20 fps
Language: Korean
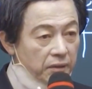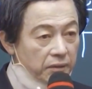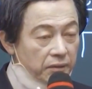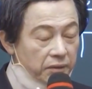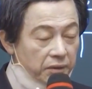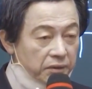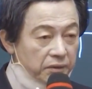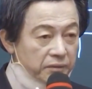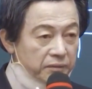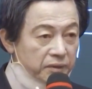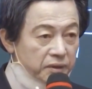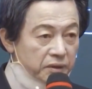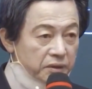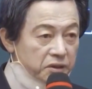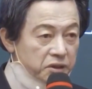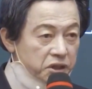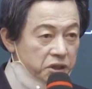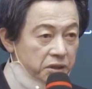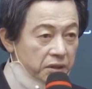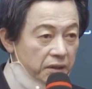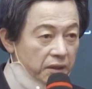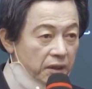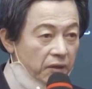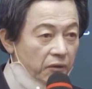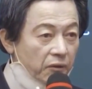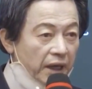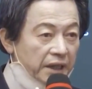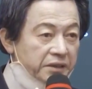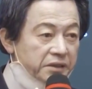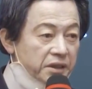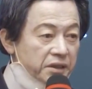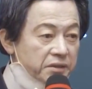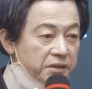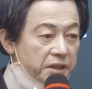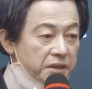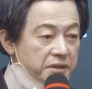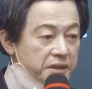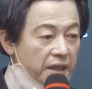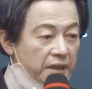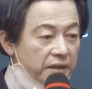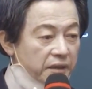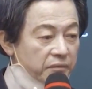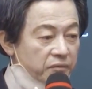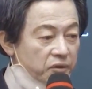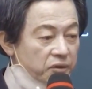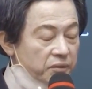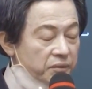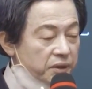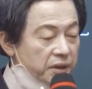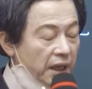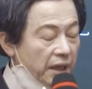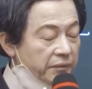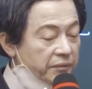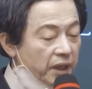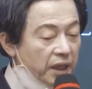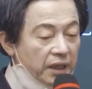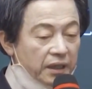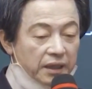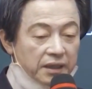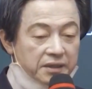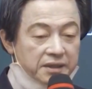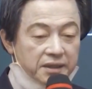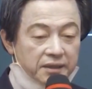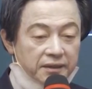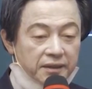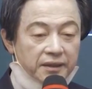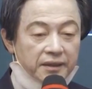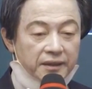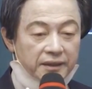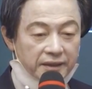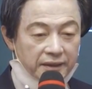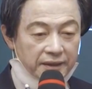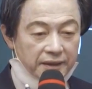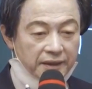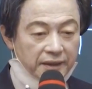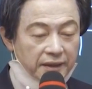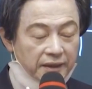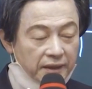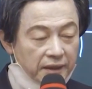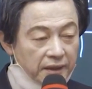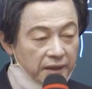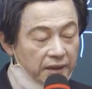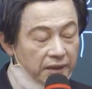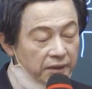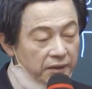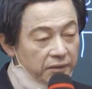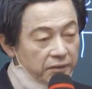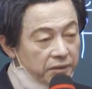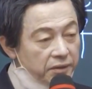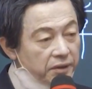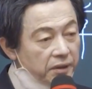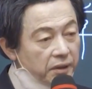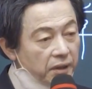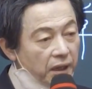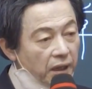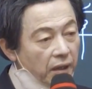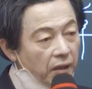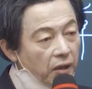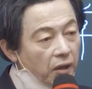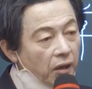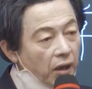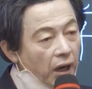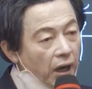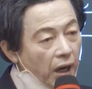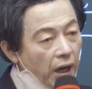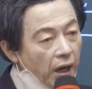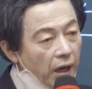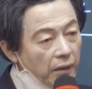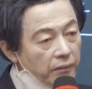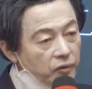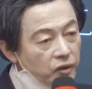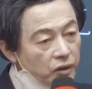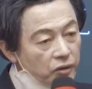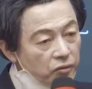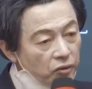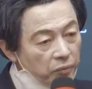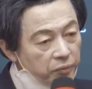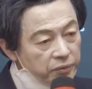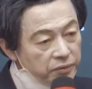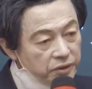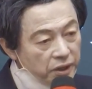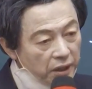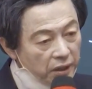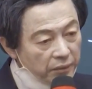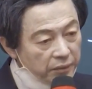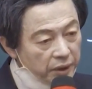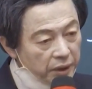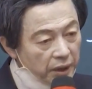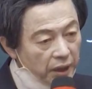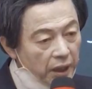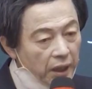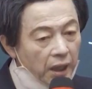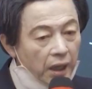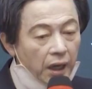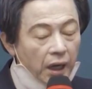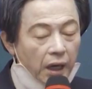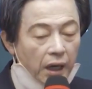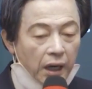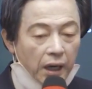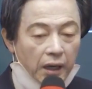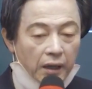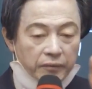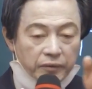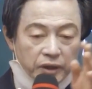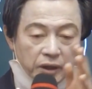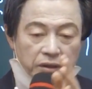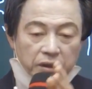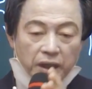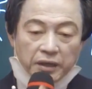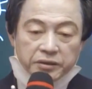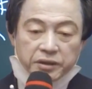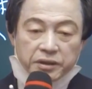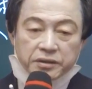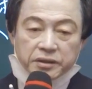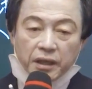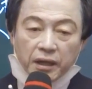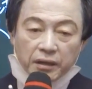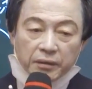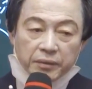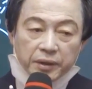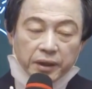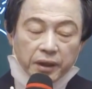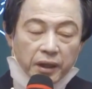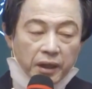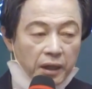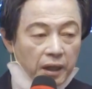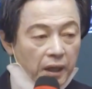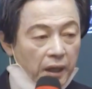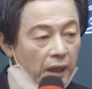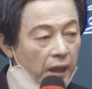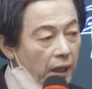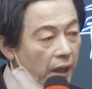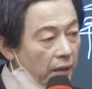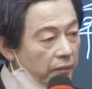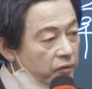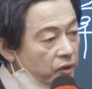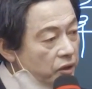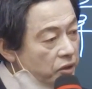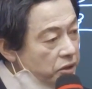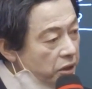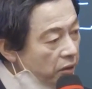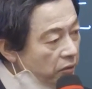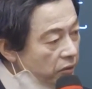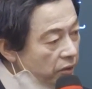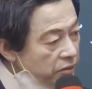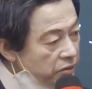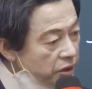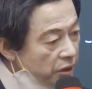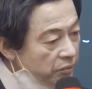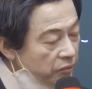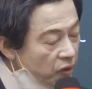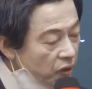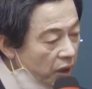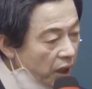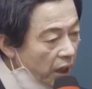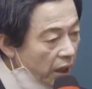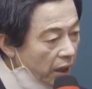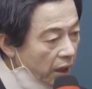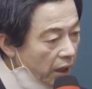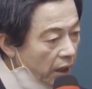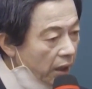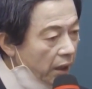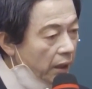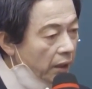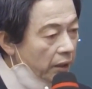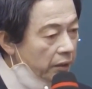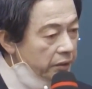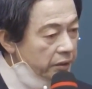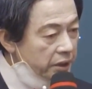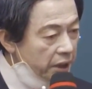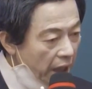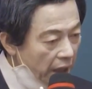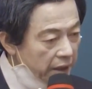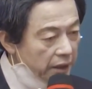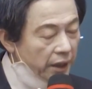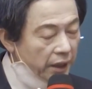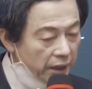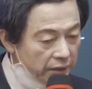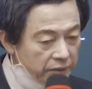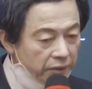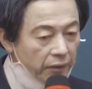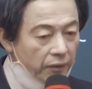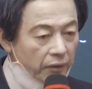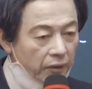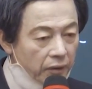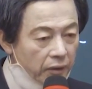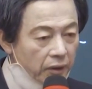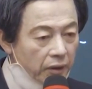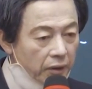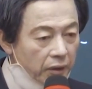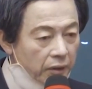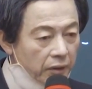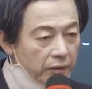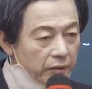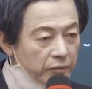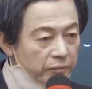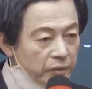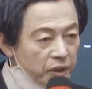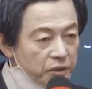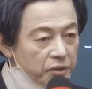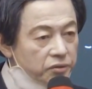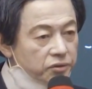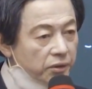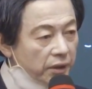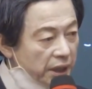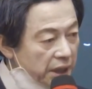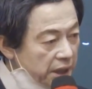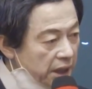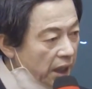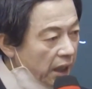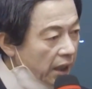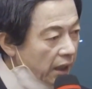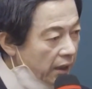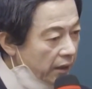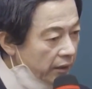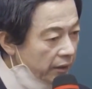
그거는 완전 천사한테 물으면 안 망하겠죠? 그러니까 아무리 높은 사람이나 아무리 낮은 사람이나 아무리 정권 전문가가 이야기해도 믿을 수가 있나?